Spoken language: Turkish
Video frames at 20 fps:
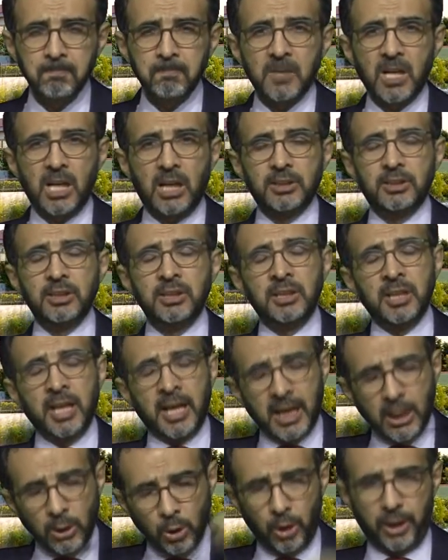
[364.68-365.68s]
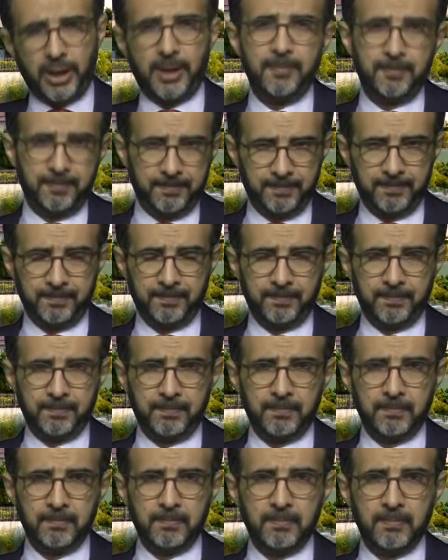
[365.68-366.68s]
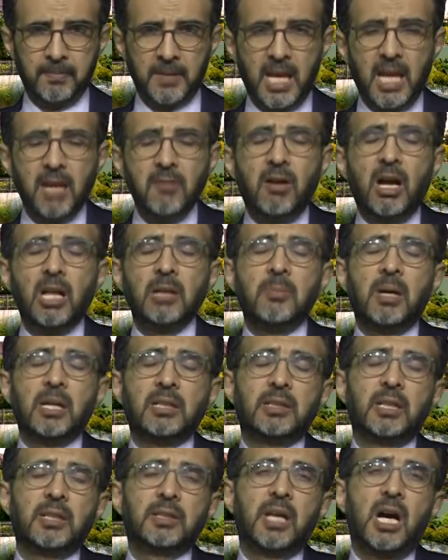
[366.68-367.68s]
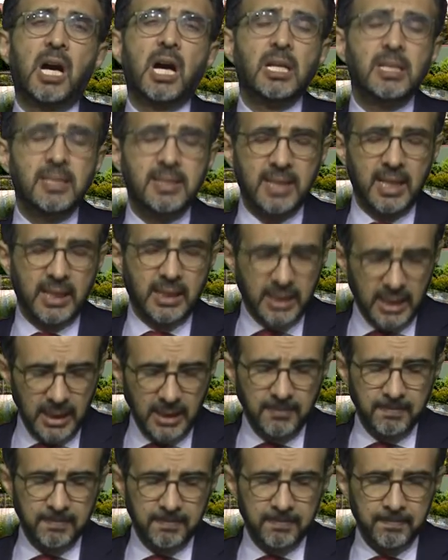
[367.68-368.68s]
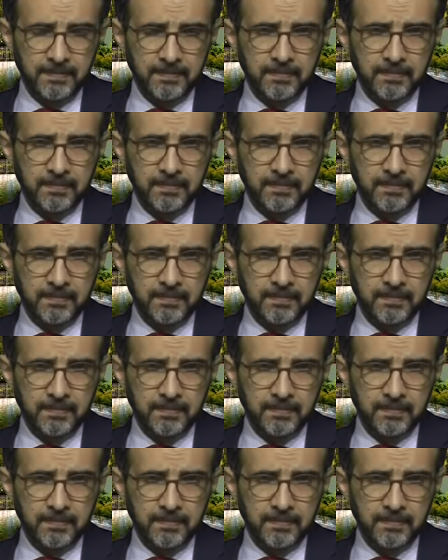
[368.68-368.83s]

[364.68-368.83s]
kadınlara göre ev almakta daha istekli